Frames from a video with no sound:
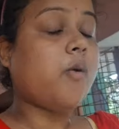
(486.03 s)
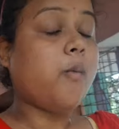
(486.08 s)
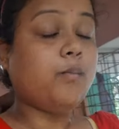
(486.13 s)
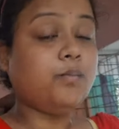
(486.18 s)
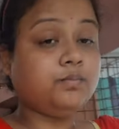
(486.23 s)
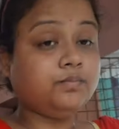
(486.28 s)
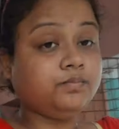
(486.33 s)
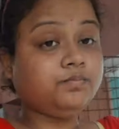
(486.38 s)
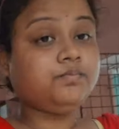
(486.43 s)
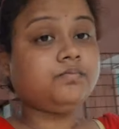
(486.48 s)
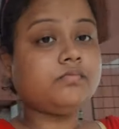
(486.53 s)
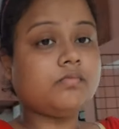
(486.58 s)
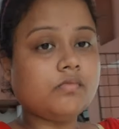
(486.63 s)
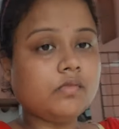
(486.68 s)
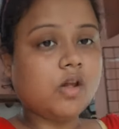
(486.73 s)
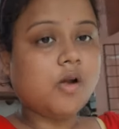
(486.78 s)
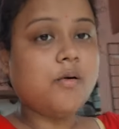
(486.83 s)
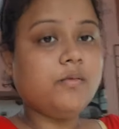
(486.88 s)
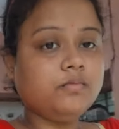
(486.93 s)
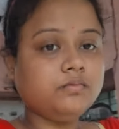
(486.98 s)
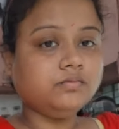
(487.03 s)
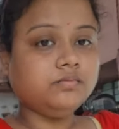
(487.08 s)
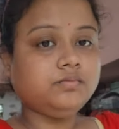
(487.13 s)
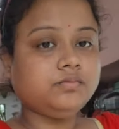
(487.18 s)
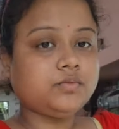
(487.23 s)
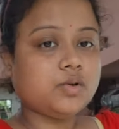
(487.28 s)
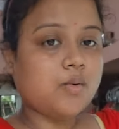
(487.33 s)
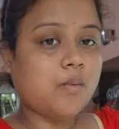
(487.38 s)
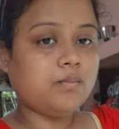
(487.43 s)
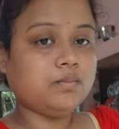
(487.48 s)
দেখলাম হুম
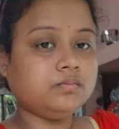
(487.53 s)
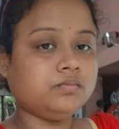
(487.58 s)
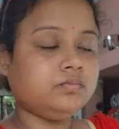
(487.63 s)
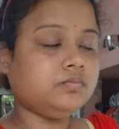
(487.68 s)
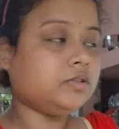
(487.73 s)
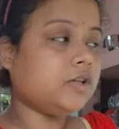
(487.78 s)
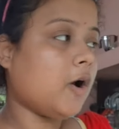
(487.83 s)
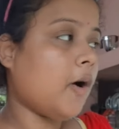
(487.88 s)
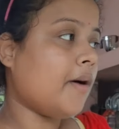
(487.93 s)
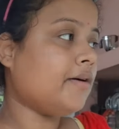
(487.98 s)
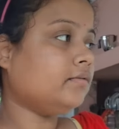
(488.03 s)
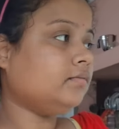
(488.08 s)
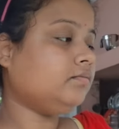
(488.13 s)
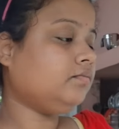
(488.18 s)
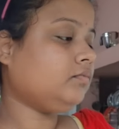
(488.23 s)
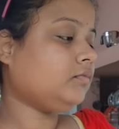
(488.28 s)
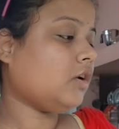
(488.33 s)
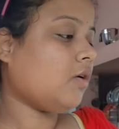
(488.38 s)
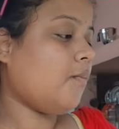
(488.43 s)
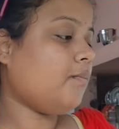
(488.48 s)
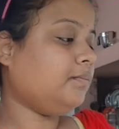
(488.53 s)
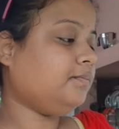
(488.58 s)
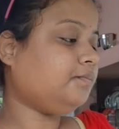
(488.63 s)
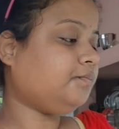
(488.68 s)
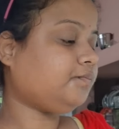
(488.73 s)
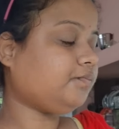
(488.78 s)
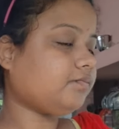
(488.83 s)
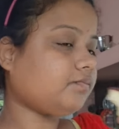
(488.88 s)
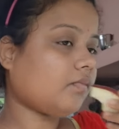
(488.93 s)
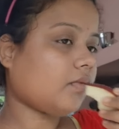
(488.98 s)
সত্যি খুব ভালো আমার মুখের
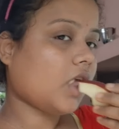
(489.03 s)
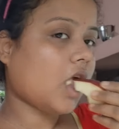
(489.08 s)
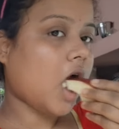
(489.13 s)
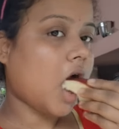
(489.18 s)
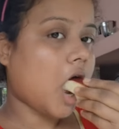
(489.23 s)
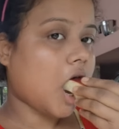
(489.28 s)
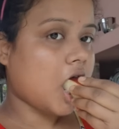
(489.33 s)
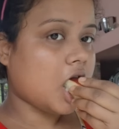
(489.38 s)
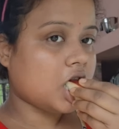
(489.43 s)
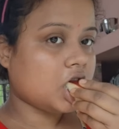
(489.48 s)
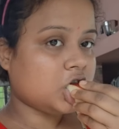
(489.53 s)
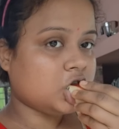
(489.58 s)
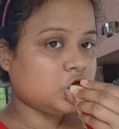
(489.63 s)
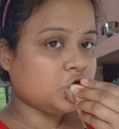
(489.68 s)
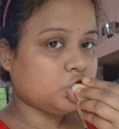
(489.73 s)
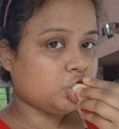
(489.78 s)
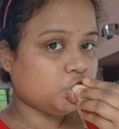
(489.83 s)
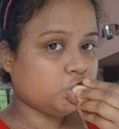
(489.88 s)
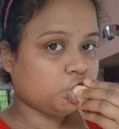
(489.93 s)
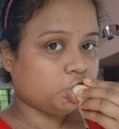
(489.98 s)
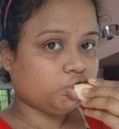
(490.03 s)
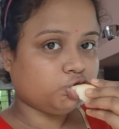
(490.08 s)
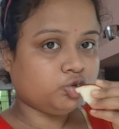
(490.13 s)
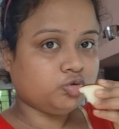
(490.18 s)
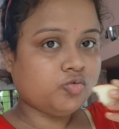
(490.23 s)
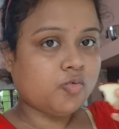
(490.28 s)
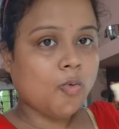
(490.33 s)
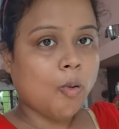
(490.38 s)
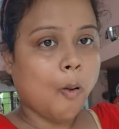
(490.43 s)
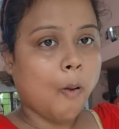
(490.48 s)
এক্সপ্রেশন দেখে বুঝতে পারছো আমি
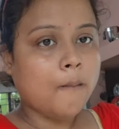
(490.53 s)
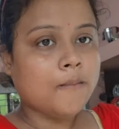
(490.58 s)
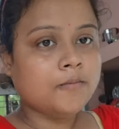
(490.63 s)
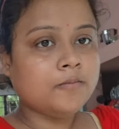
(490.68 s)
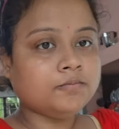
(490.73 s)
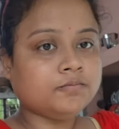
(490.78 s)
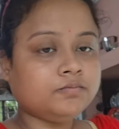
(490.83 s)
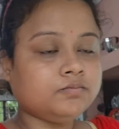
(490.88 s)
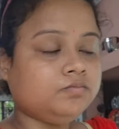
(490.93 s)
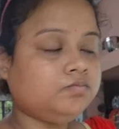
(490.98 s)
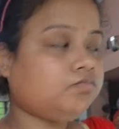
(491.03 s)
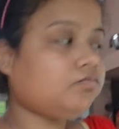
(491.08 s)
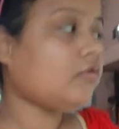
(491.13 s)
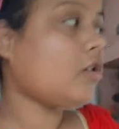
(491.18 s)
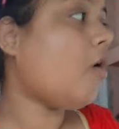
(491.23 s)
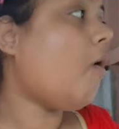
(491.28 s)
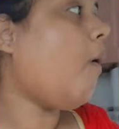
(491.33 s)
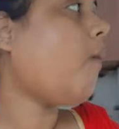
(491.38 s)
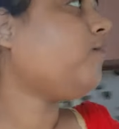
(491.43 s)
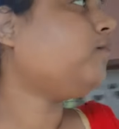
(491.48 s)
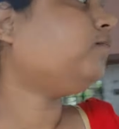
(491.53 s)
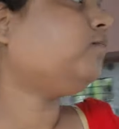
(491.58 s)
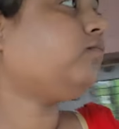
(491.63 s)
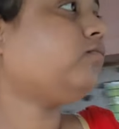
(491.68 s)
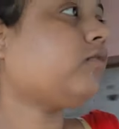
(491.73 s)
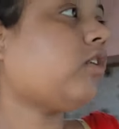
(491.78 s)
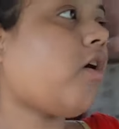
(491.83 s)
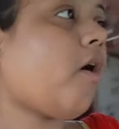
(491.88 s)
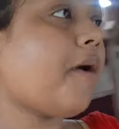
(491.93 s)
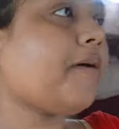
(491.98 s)
কিন্তু আপেল একদম ভালোবাসি না কিন্তু
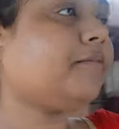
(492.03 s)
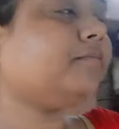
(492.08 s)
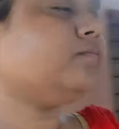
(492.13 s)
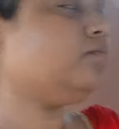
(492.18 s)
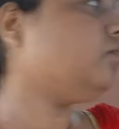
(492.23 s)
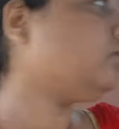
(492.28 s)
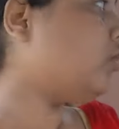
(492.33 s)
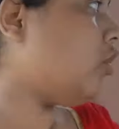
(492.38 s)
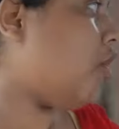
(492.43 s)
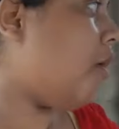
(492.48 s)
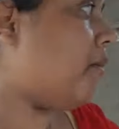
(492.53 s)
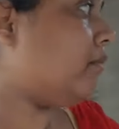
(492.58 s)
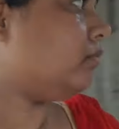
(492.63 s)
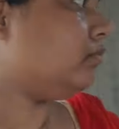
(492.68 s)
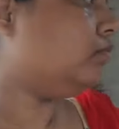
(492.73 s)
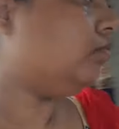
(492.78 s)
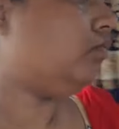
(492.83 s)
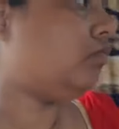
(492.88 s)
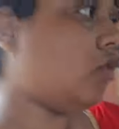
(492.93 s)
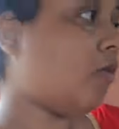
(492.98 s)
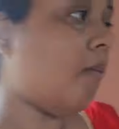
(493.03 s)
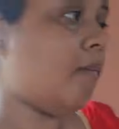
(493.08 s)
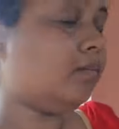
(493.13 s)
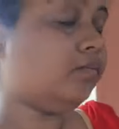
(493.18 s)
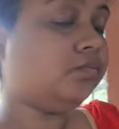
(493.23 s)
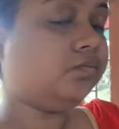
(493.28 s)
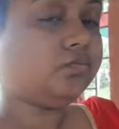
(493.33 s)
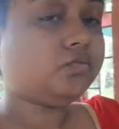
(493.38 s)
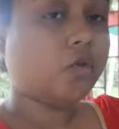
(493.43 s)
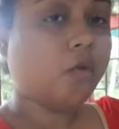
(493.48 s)
আপেলটা এত মিষ্টি ছিল
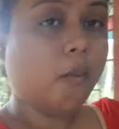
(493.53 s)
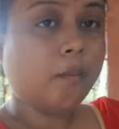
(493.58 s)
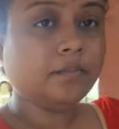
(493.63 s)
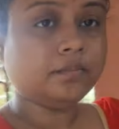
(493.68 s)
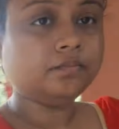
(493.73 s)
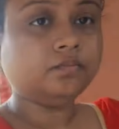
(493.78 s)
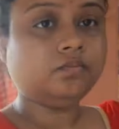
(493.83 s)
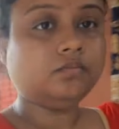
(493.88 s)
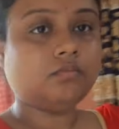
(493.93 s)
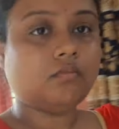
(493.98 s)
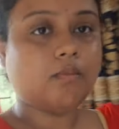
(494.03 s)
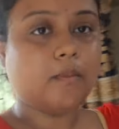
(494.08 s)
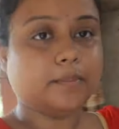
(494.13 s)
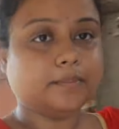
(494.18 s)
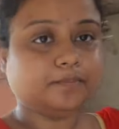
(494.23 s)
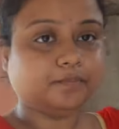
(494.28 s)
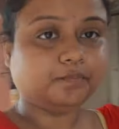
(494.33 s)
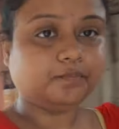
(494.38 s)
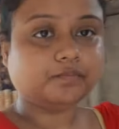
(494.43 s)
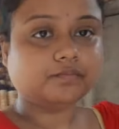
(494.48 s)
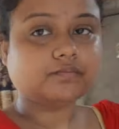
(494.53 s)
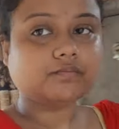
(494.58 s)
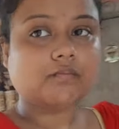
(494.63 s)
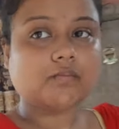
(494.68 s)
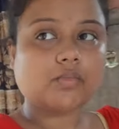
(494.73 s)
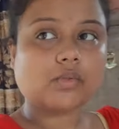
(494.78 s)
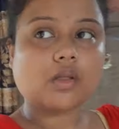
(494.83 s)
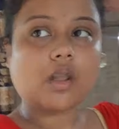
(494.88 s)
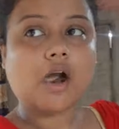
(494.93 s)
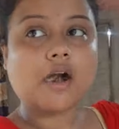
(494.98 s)
মানে আমি মানে খেয়ে আমি
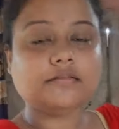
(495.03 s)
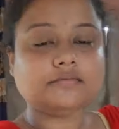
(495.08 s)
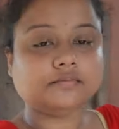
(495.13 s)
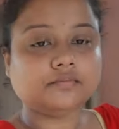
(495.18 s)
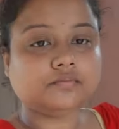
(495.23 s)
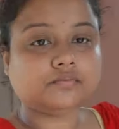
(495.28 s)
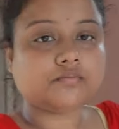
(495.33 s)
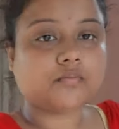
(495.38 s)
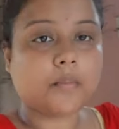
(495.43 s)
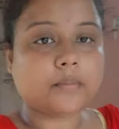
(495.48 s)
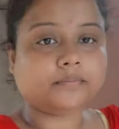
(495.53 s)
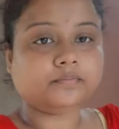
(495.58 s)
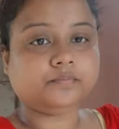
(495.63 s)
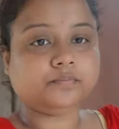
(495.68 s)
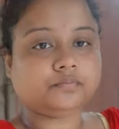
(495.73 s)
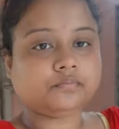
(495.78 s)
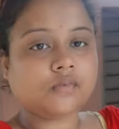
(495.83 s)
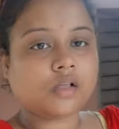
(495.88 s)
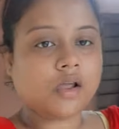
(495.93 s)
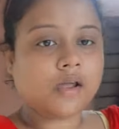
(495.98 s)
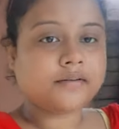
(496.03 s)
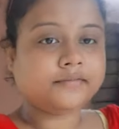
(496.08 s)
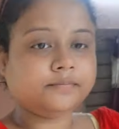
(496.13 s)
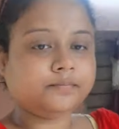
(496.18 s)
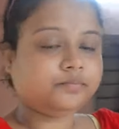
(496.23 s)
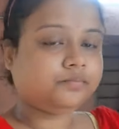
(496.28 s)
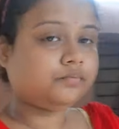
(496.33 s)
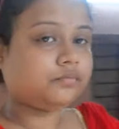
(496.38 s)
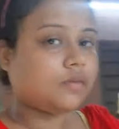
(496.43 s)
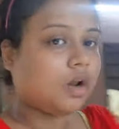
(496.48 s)
সবটাই প্রায় খেয়ে ফেলেছিলাম মাকে
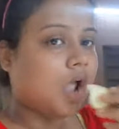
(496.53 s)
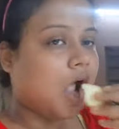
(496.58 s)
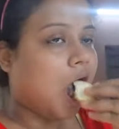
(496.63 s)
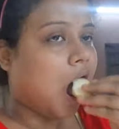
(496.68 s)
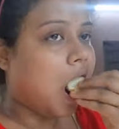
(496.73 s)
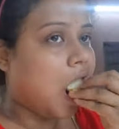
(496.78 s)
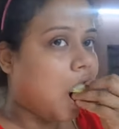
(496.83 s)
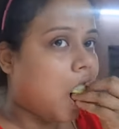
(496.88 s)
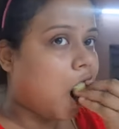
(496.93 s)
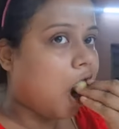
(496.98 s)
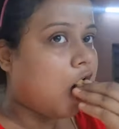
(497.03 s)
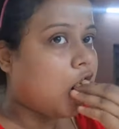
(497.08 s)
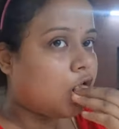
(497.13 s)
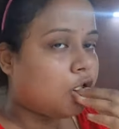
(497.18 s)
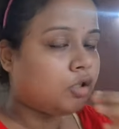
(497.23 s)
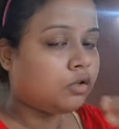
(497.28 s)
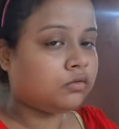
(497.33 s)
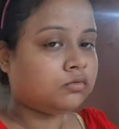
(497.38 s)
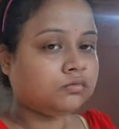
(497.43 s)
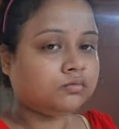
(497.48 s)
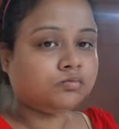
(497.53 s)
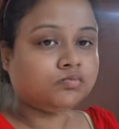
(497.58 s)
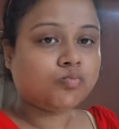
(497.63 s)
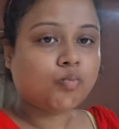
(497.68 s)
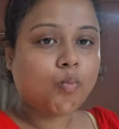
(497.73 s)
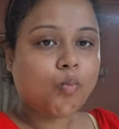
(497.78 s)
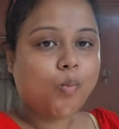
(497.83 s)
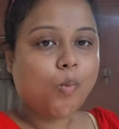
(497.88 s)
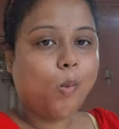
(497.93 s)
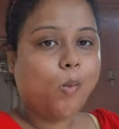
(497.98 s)
মা অল্প খেয়েছিল
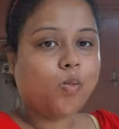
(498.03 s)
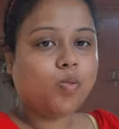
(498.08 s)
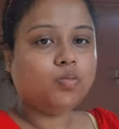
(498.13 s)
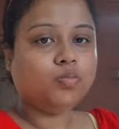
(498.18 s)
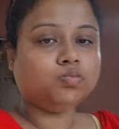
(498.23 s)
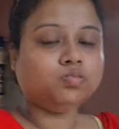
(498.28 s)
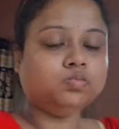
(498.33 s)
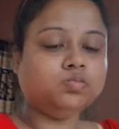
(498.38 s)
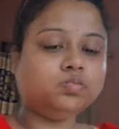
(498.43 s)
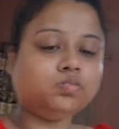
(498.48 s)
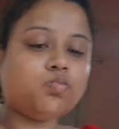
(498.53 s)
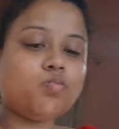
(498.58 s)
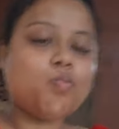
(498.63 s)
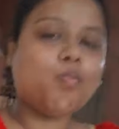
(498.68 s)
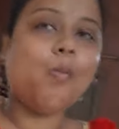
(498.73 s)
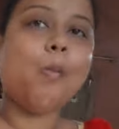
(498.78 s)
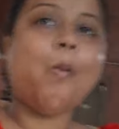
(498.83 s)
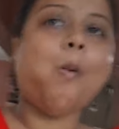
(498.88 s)
তো তোমাদের বলে রাখি